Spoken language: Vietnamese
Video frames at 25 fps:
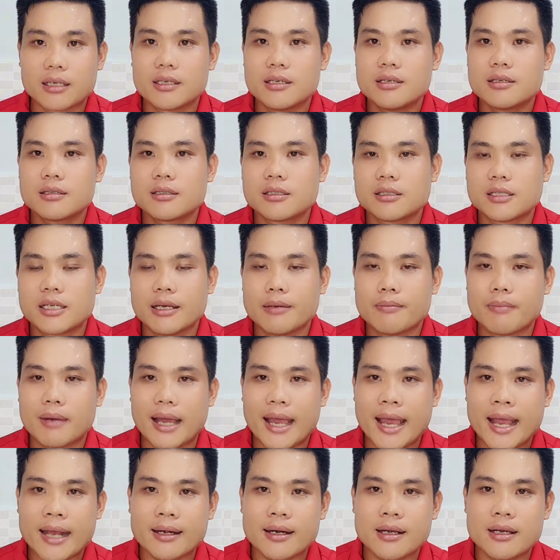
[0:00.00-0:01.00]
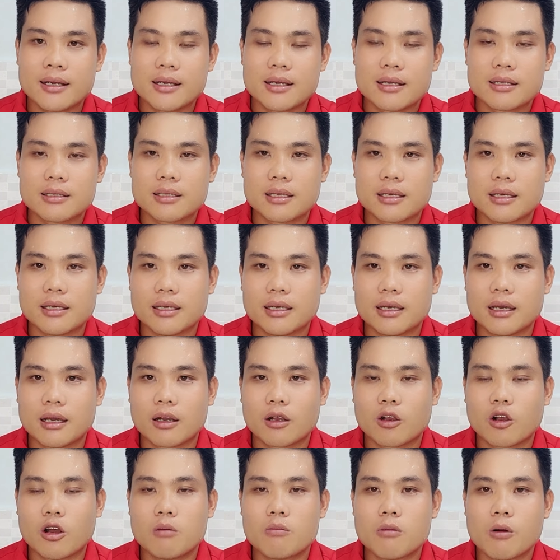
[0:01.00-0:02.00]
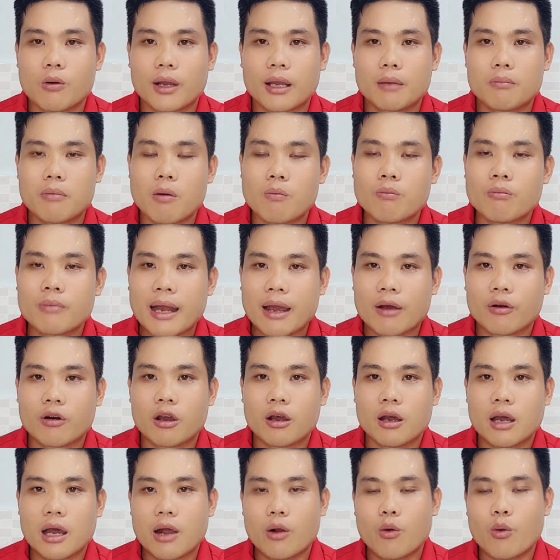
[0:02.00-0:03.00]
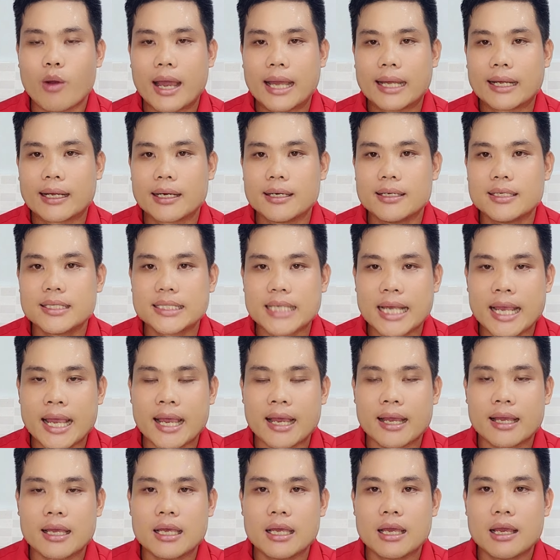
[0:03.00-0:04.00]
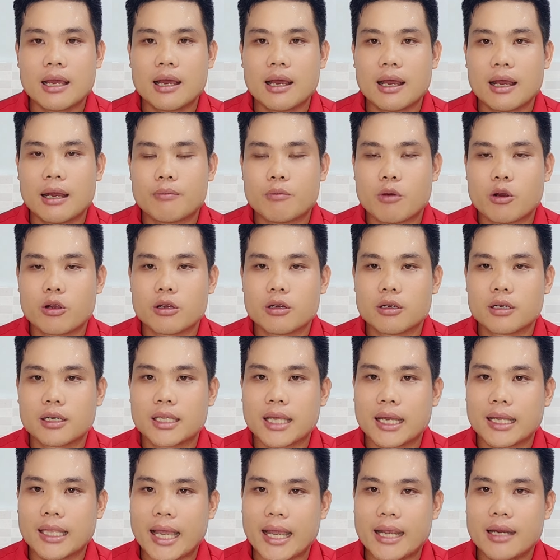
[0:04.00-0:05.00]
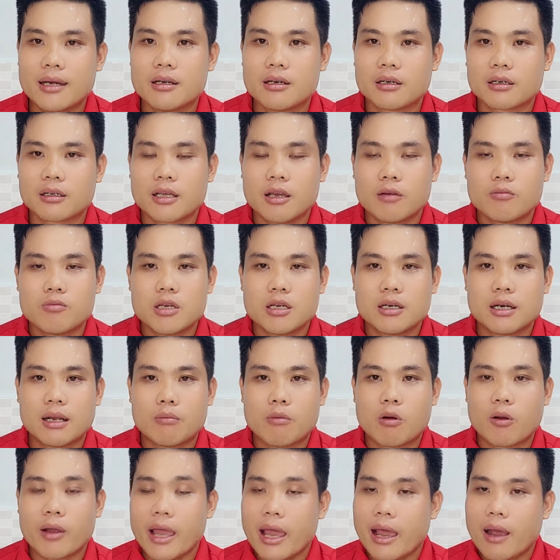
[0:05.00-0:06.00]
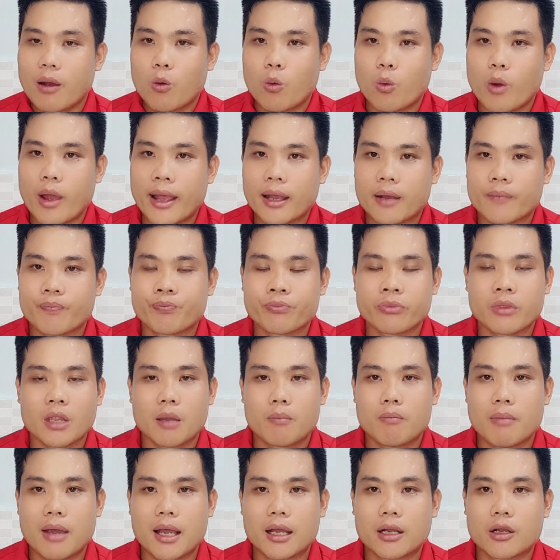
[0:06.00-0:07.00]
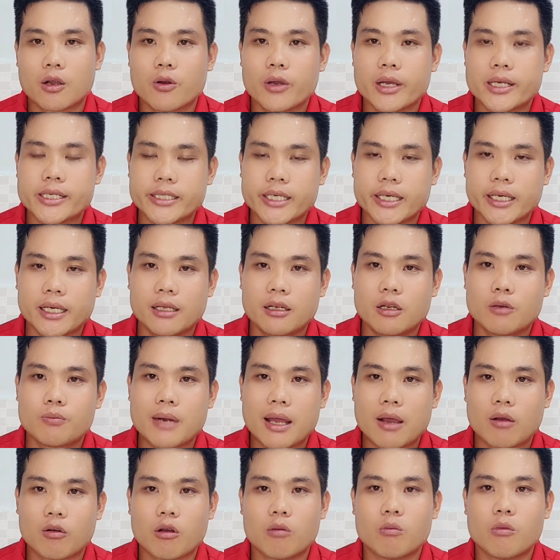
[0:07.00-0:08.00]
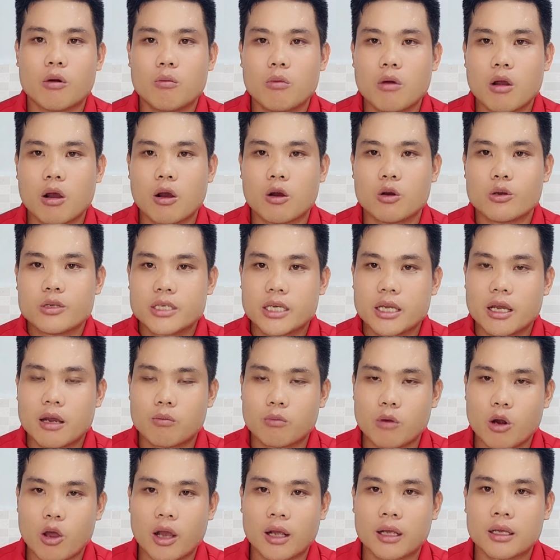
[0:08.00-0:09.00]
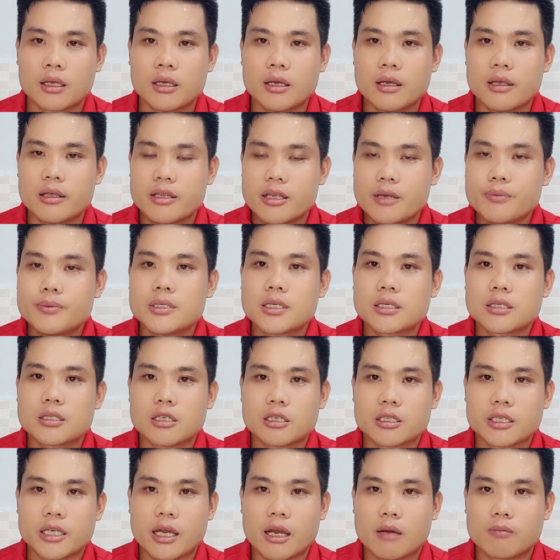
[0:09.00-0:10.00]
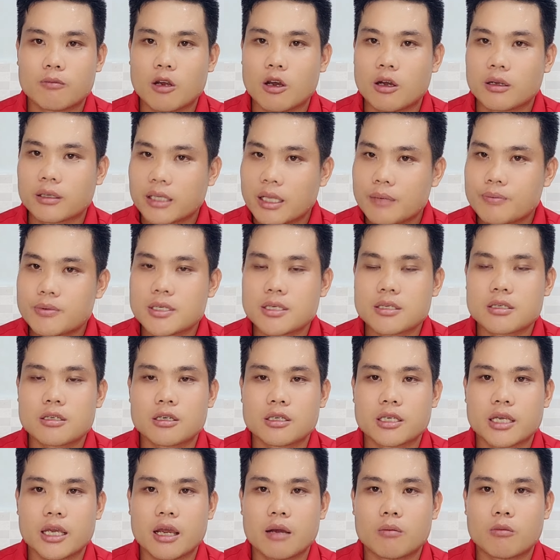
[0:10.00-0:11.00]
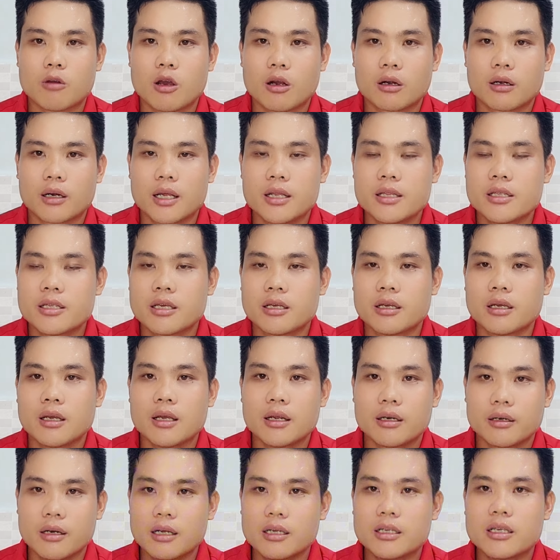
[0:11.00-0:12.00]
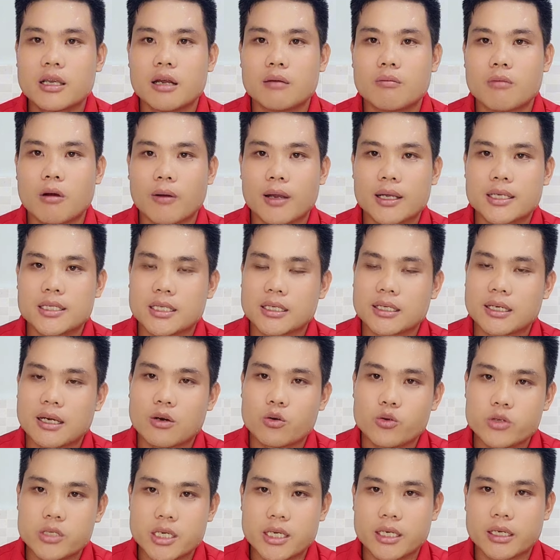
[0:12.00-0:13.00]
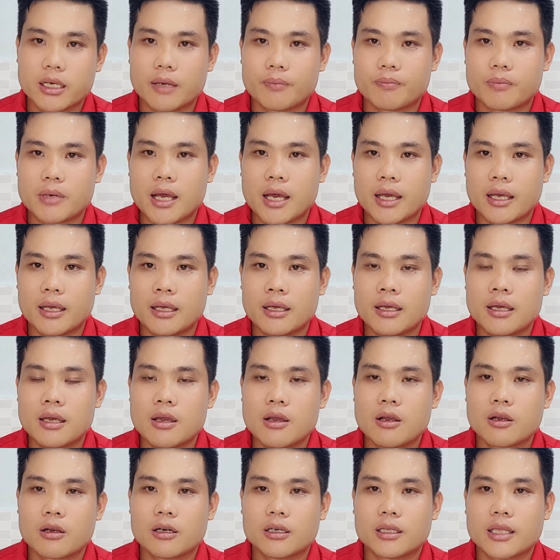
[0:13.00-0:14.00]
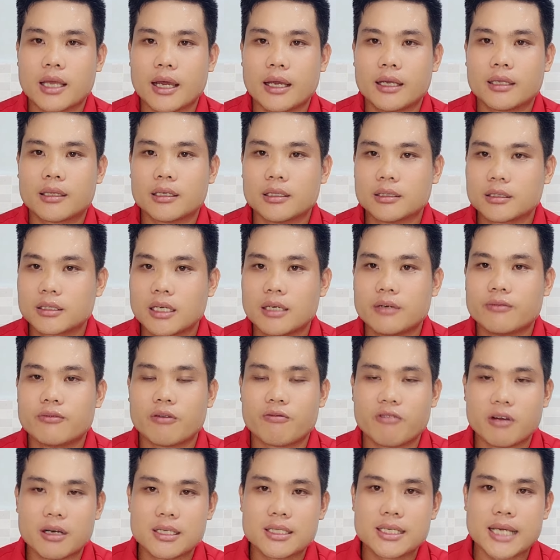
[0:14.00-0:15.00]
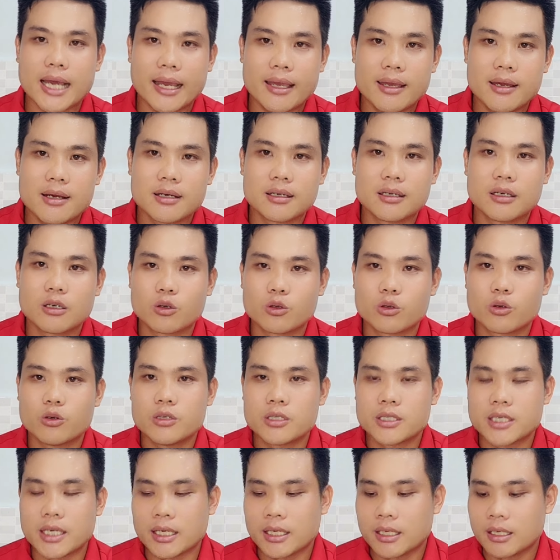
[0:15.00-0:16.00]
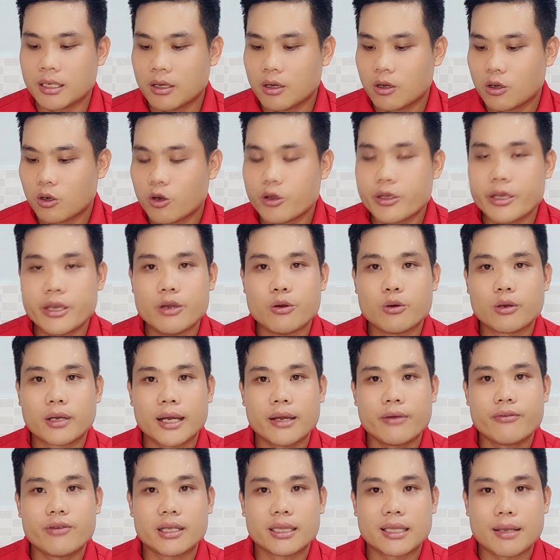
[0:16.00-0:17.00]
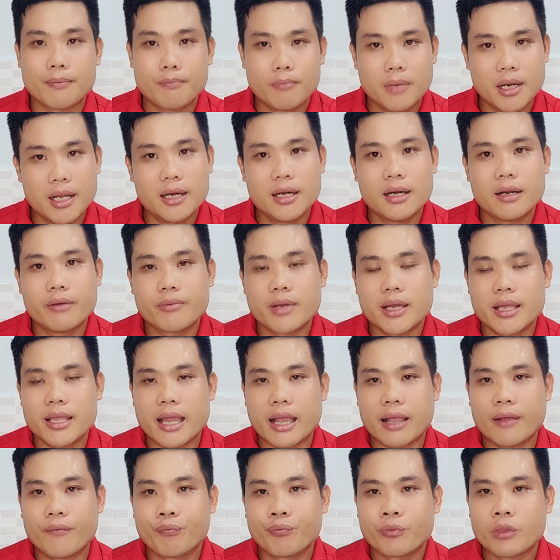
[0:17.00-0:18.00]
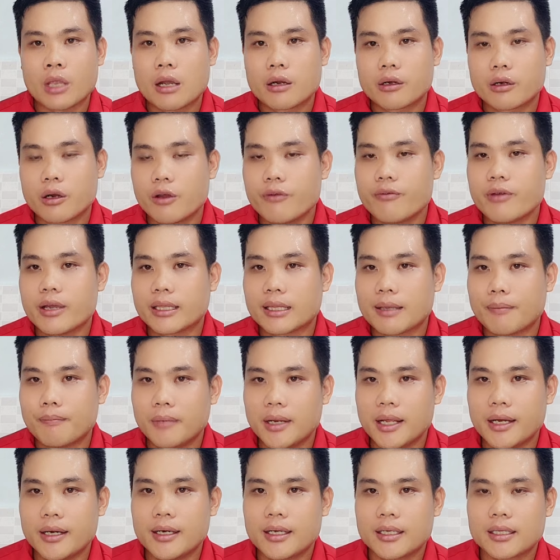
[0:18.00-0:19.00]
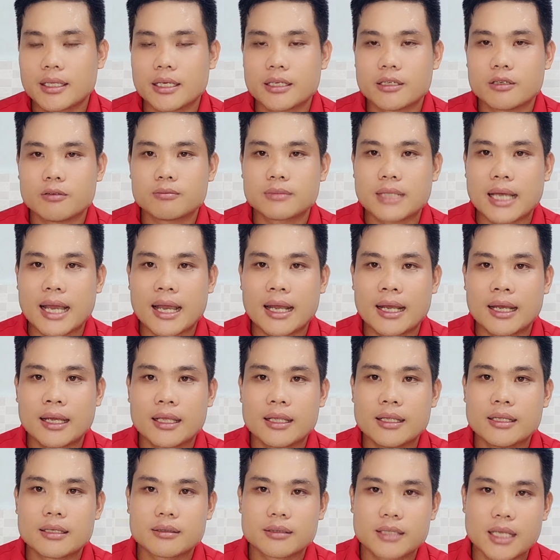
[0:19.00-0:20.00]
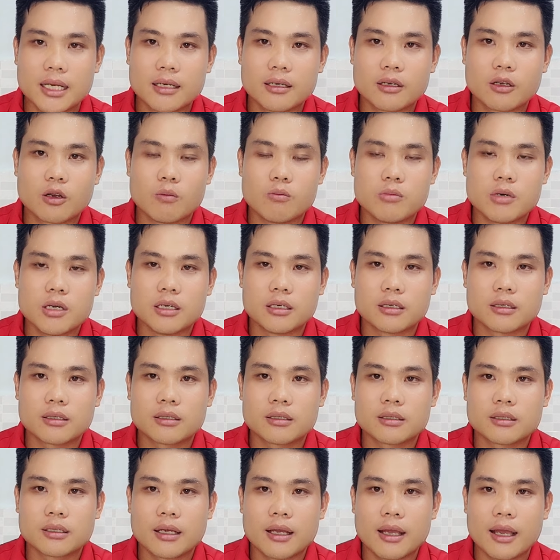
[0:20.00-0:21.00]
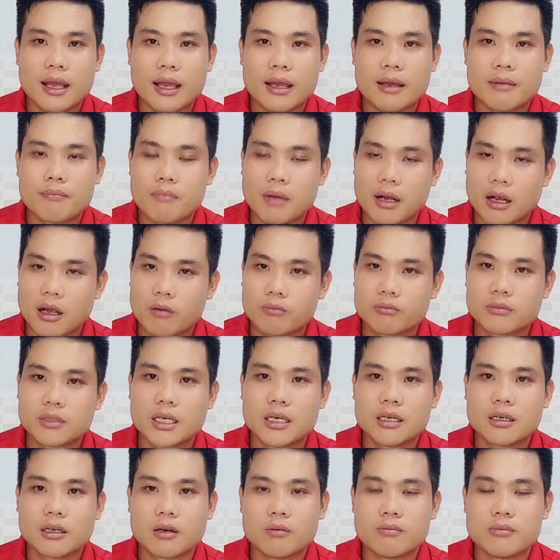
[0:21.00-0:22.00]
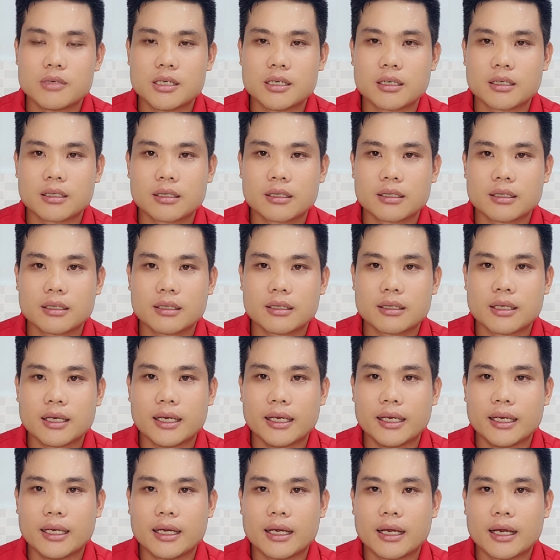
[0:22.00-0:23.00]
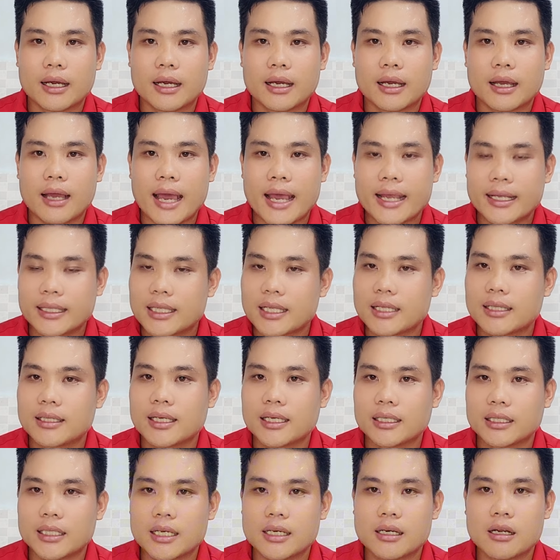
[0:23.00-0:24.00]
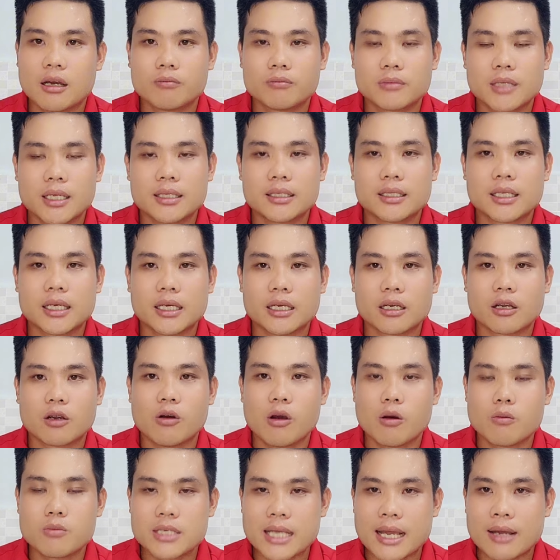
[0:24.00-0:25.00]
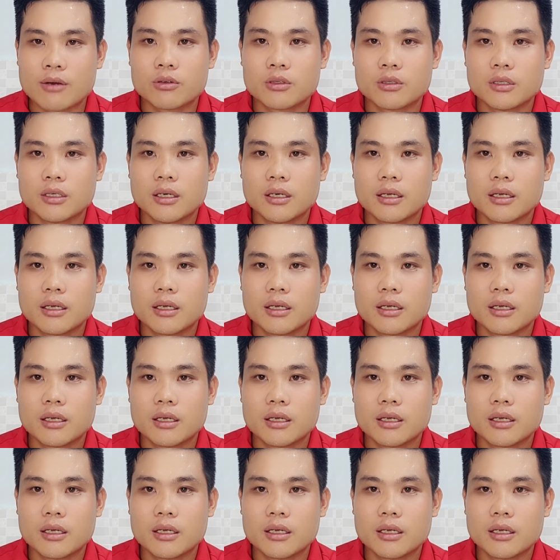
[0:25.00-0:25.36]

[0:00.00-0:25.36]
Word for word: trước khi mà hát đó thì à, có một cái bóng nào đó ở ngoài kính xe à, mọi người có thể thấy được giống như là một cái hào quang mà có nghệ sĩ lúc nào cũng ủng hộ chị Hồng Loan giúp sức cho chị Hồng Loan tiếp sức cho chị Hồng Loan đến đứng trên một cái sân khấu chuyên nghiệp để có thể tự tin và vững chãi hơn cô chú anh chị có nhiều cái về tâm linh lắm cả nhà nói về tâm linh á, thì chúng ta tin cũng được ha mà không tin cũng được thì à, ai tin thì tin không tin thì cũng không sao